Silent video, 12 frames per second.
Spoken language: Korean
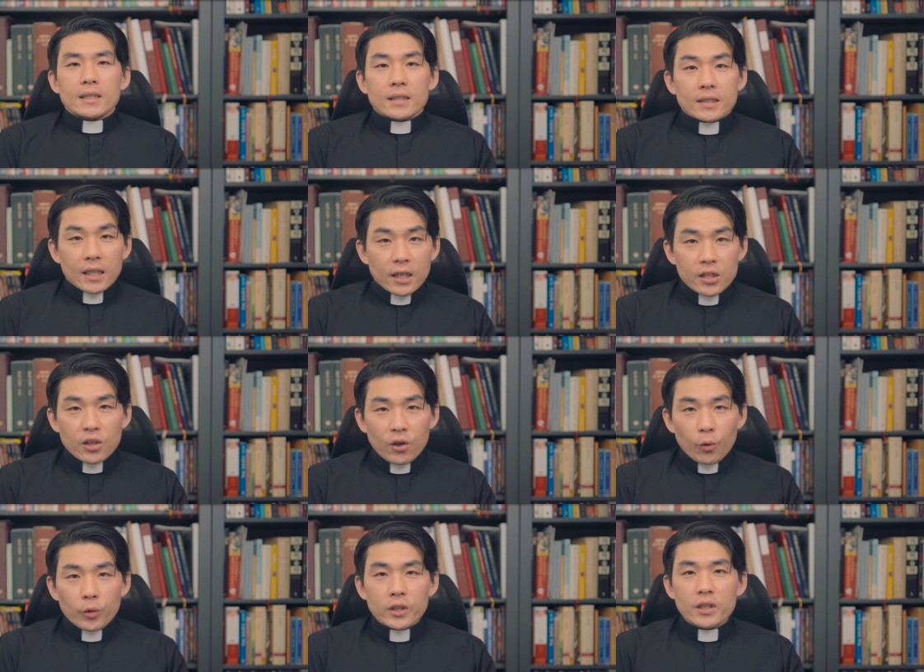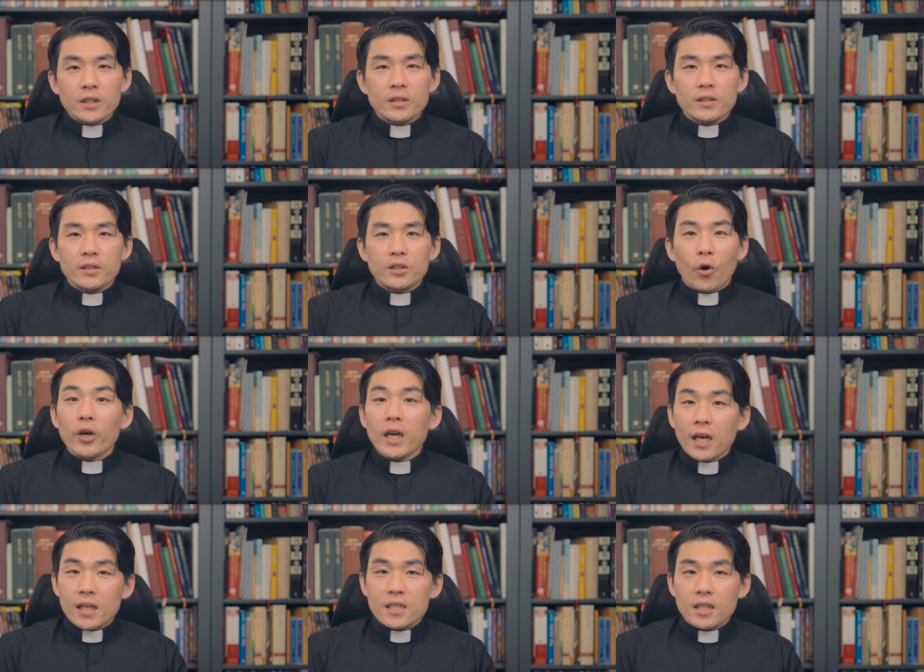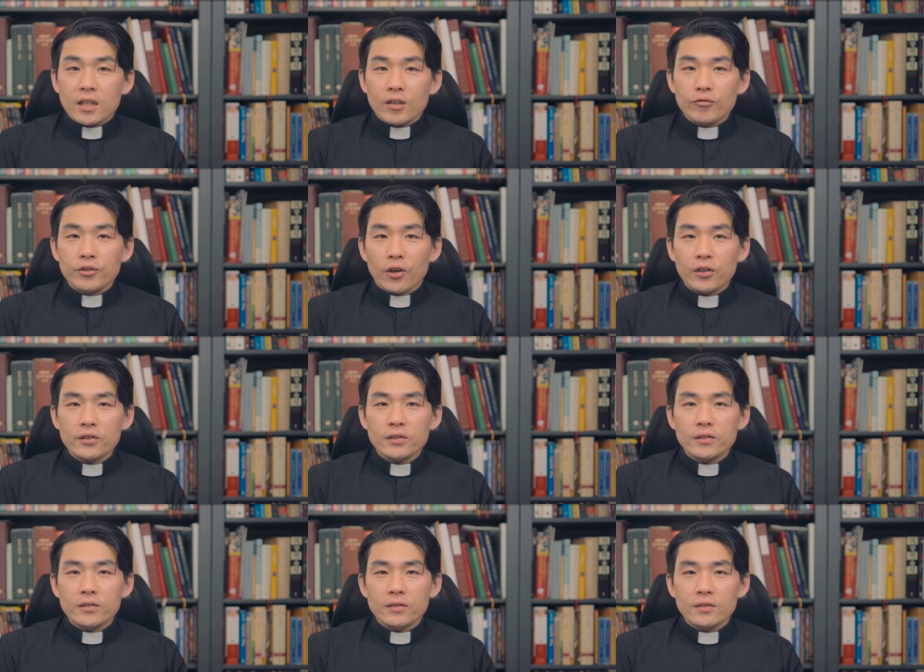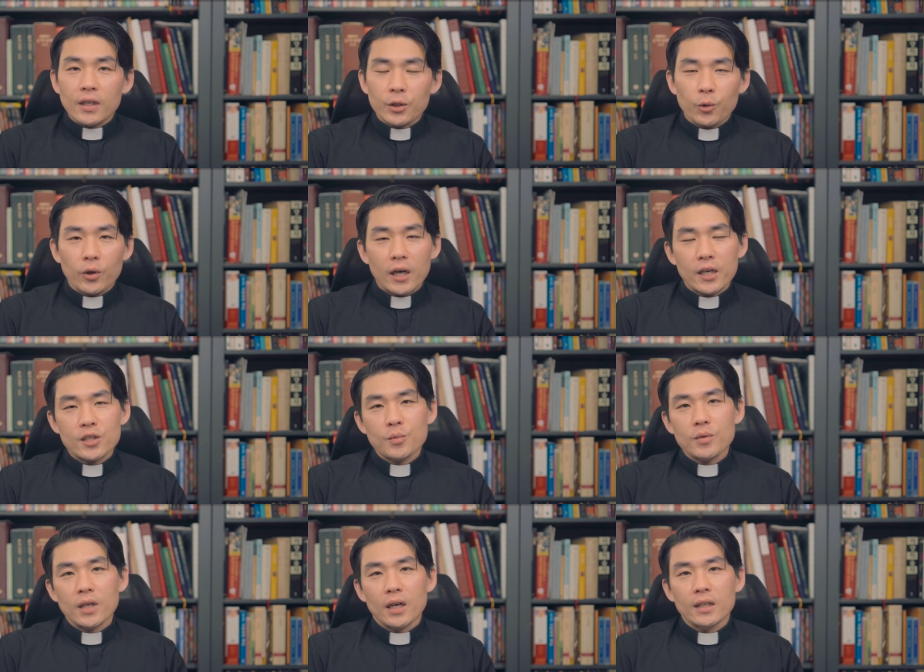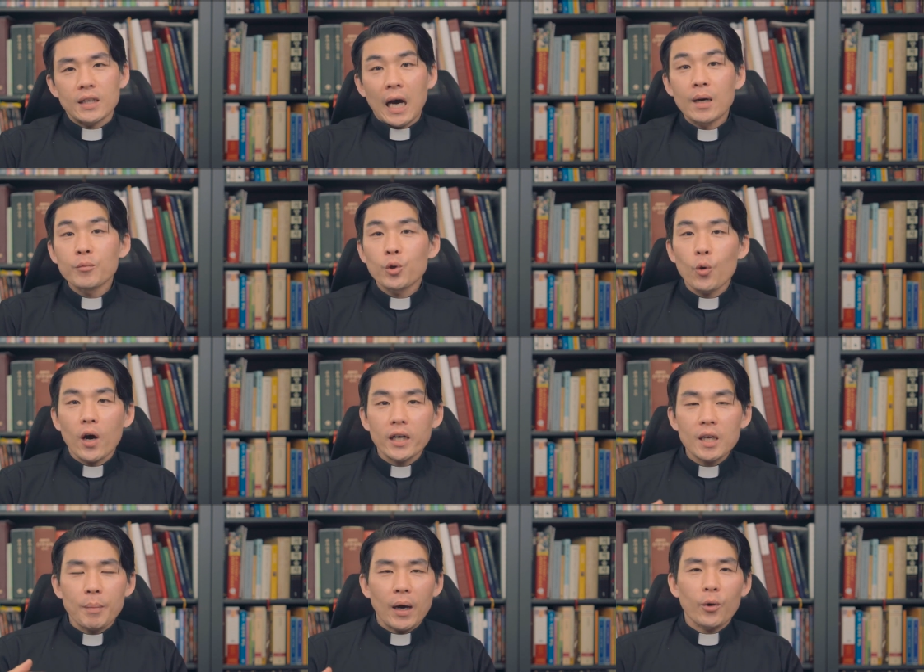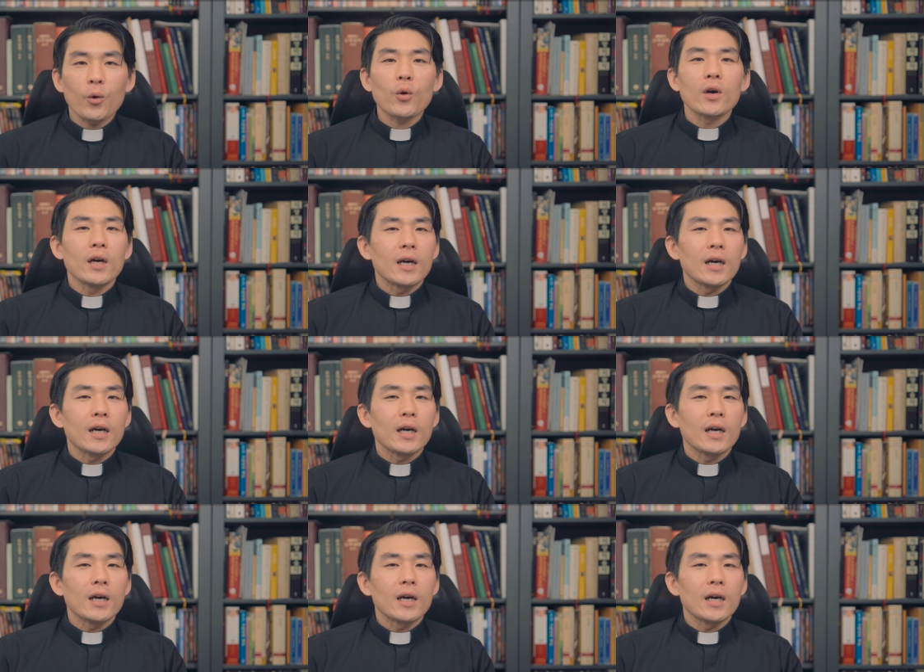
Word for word: 자, 그래서 오늘은 여기까지 우선 하도록 하겠습니다. 다음 교황이 바로